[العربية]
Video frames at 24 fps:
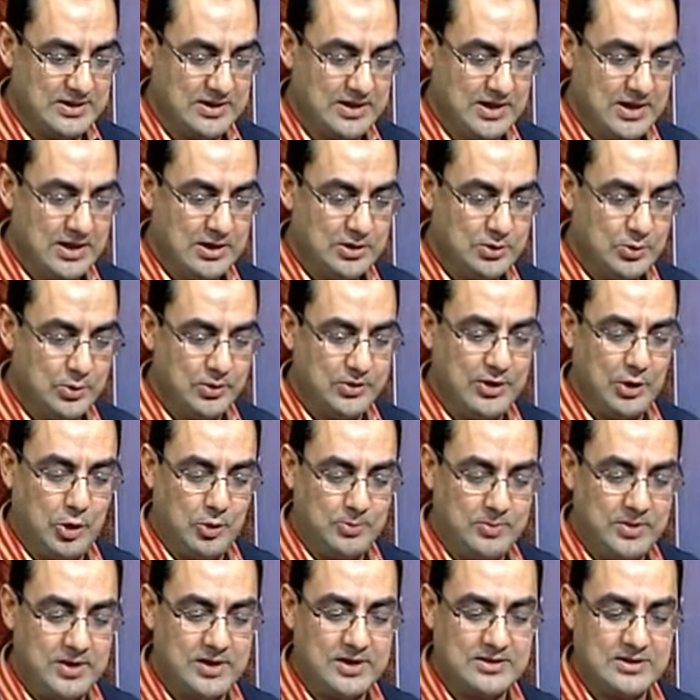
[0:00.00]
يذاع
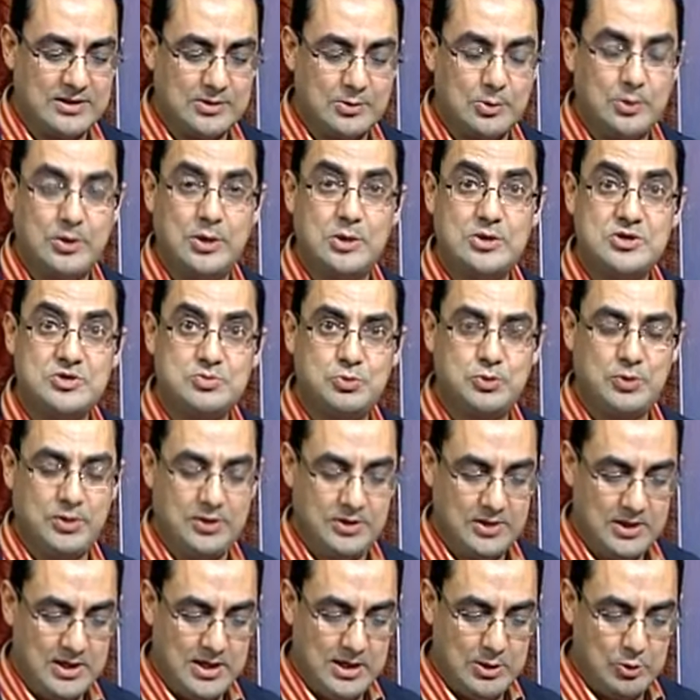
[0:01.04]
مرة كل أسبوع
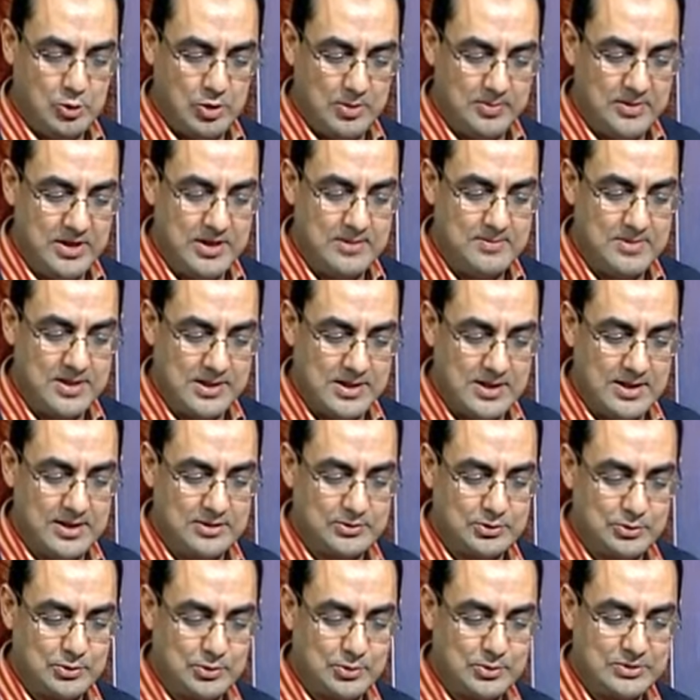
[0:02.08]
ومهما كانت
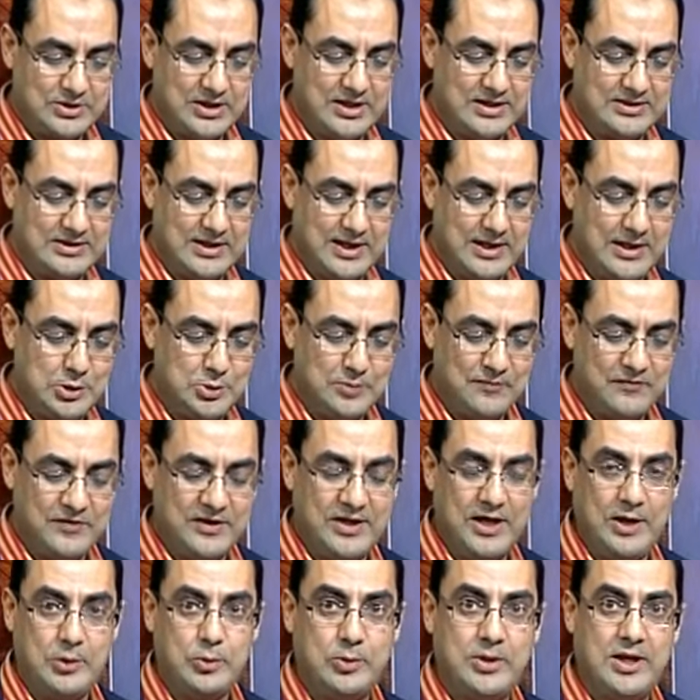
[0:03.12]
الضغوط التي عليكم
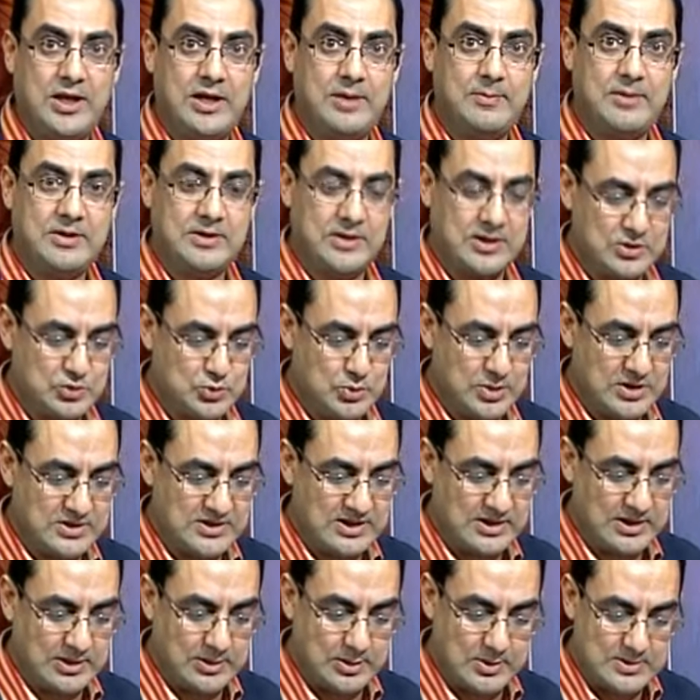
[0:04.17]
فنحن نعلم أن الرسول صلى
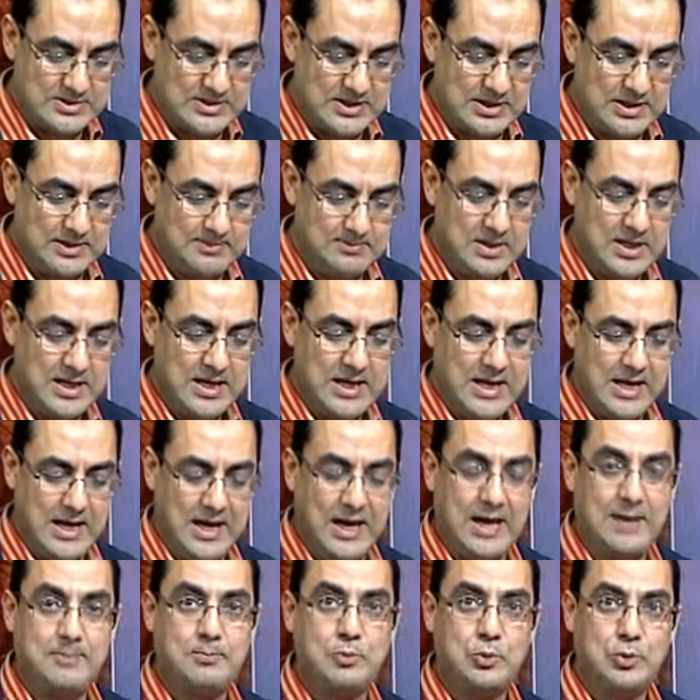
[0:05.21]
الله عليه وسلم
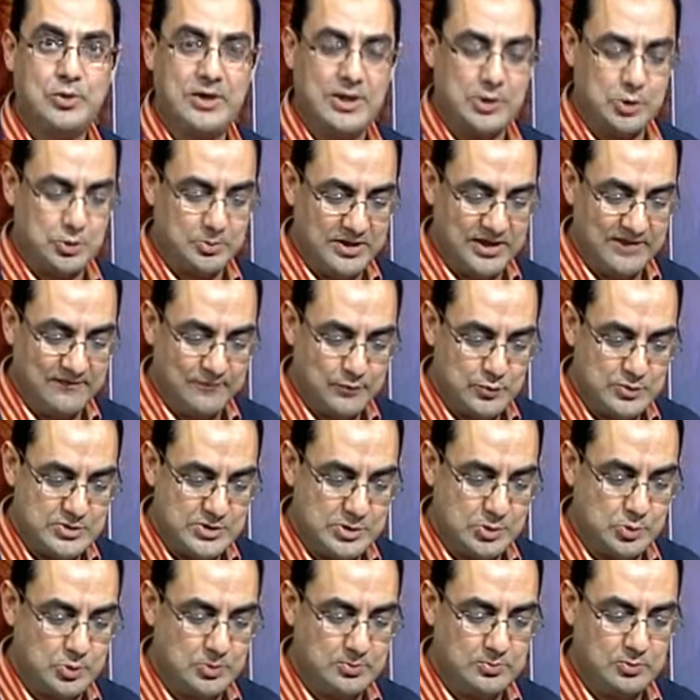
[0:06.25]
أحب إليكم من
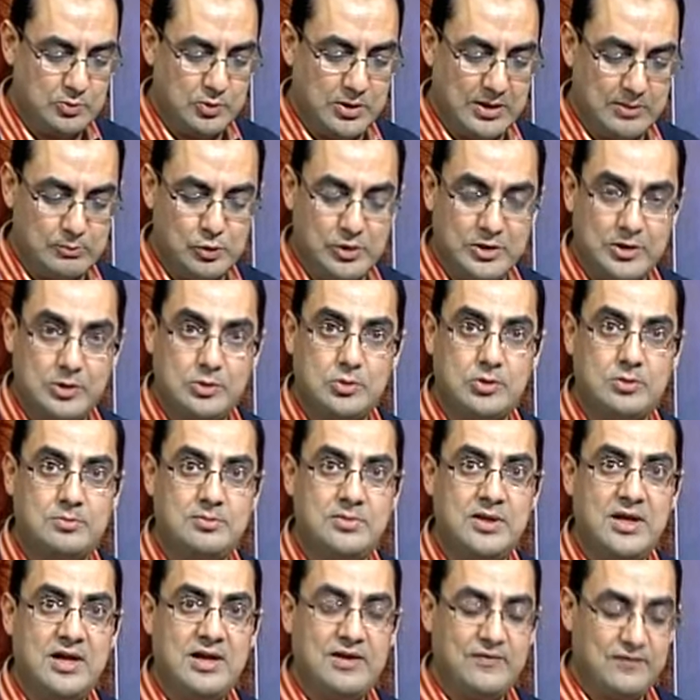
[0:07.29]
أنفسكم وأموالكم
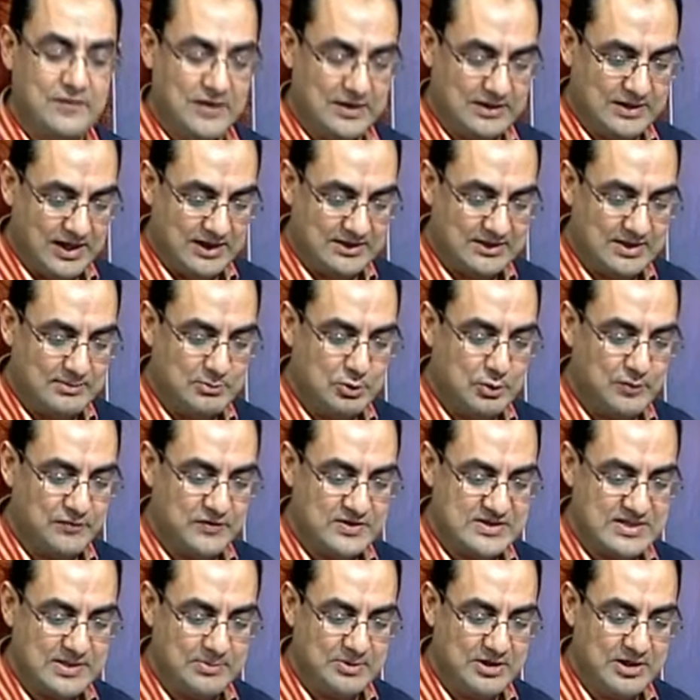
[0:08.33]
فلتحتملوا في
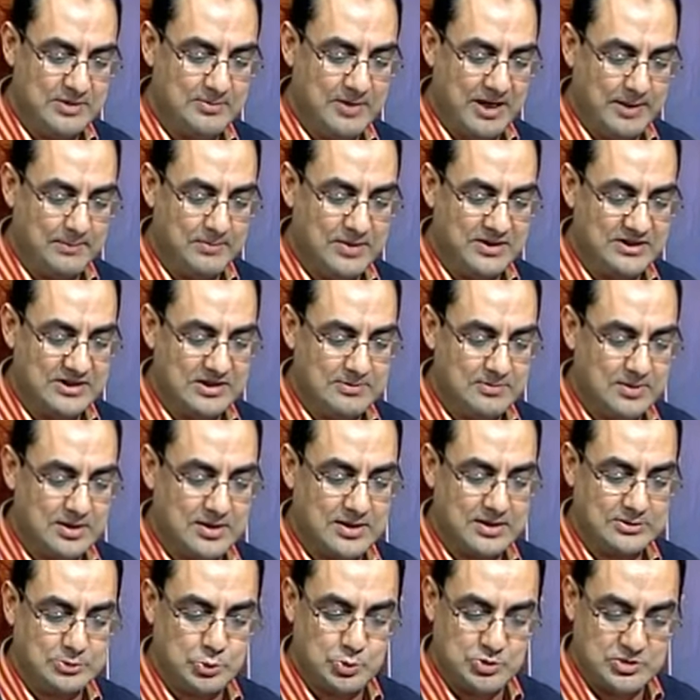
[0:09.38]
سبيل محبته ما
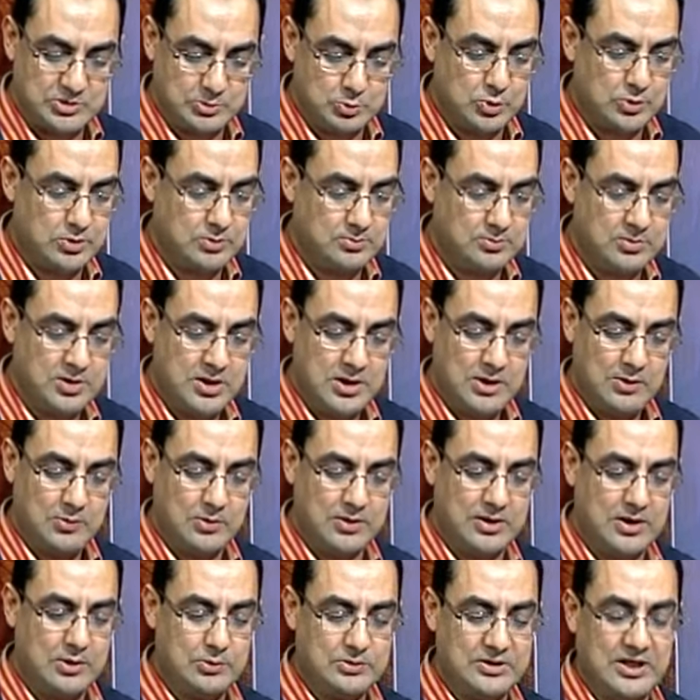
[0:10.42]
قد يصيبكم
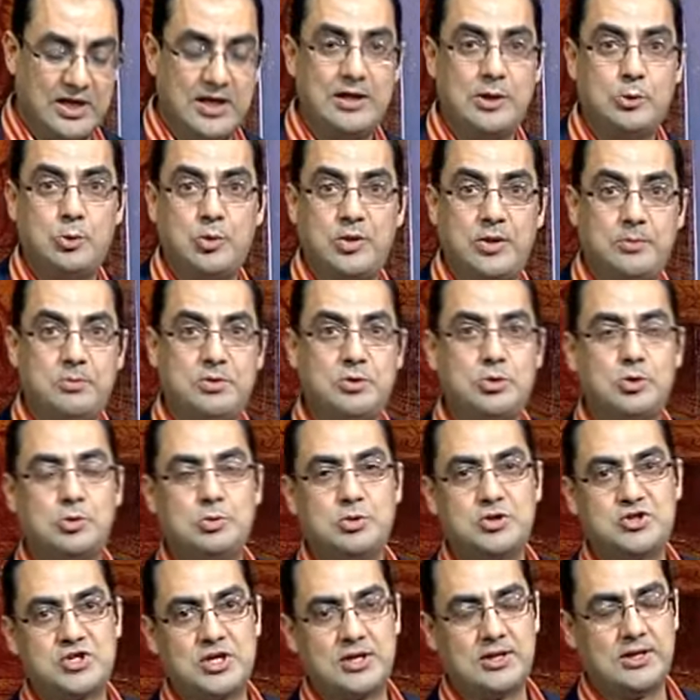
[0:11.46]
والله تعالى يثبتكم إن
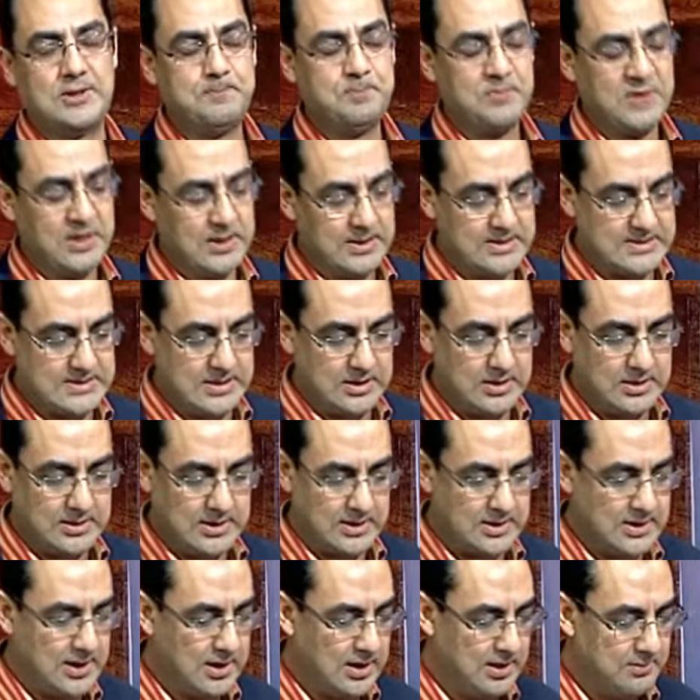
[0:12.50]
شاء الله رسالة
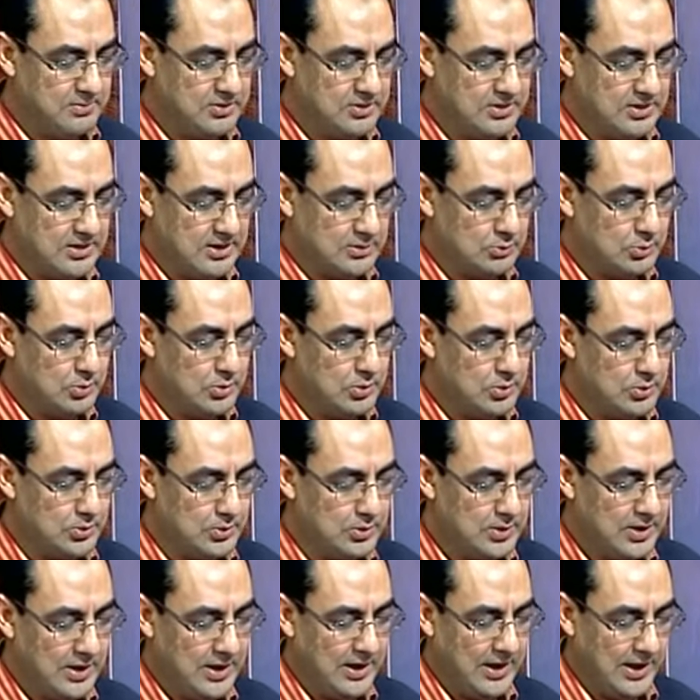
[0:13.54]
رائعة بتدل
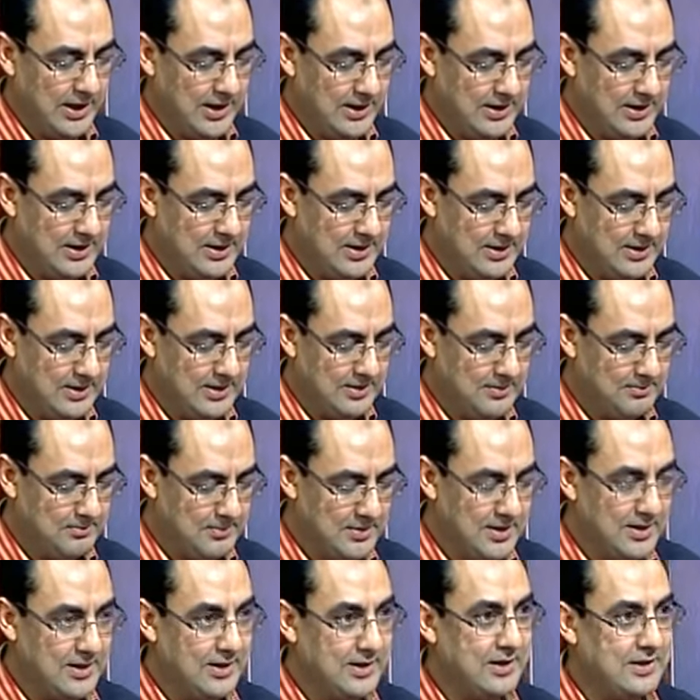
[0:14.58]
على
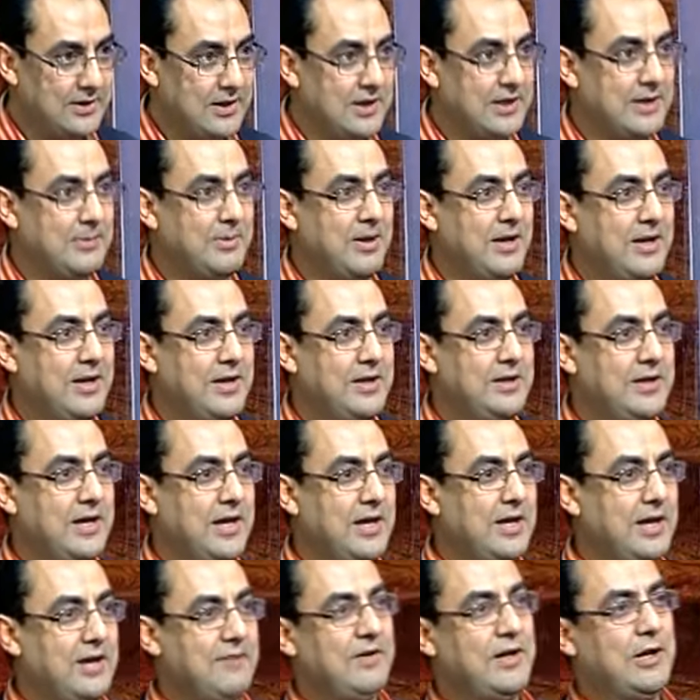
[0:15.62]
ما يجب علينا أن
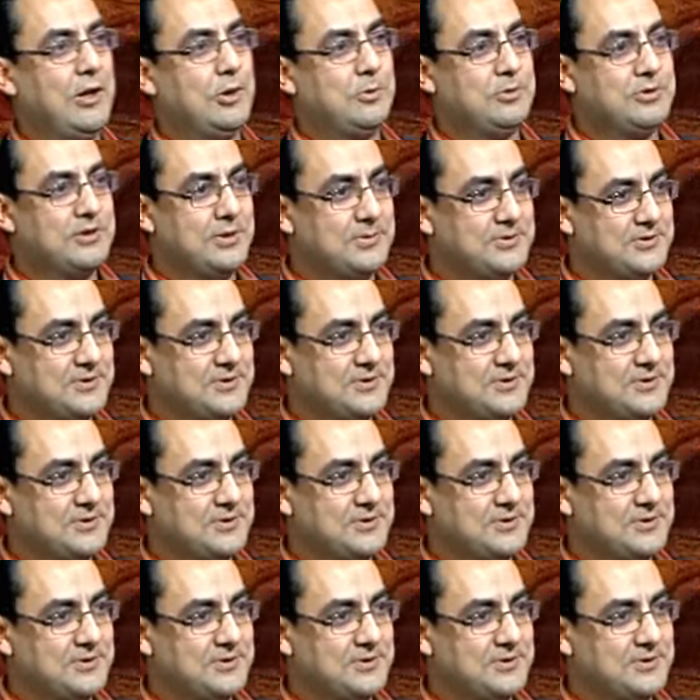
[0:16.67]
نفعله بالضبط